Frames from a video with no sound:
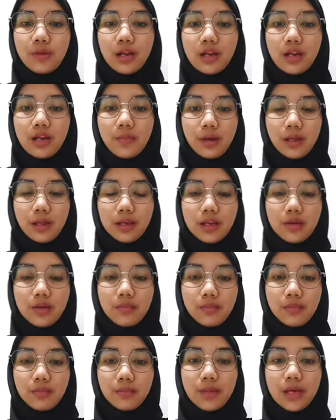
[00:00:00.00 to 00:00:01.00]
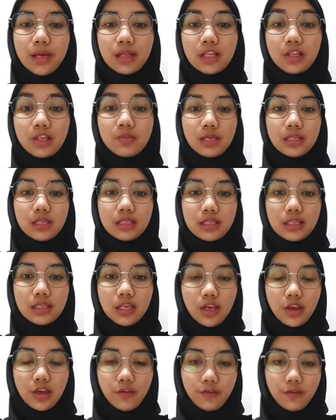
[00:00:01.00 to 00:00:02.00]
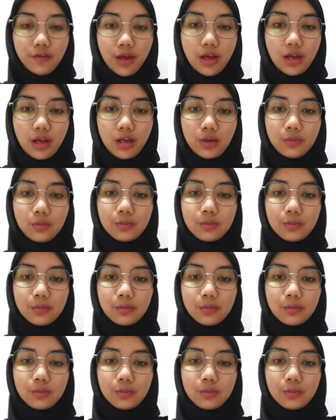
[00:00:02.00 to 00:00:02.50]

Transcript: berada pada batas margin gingiva.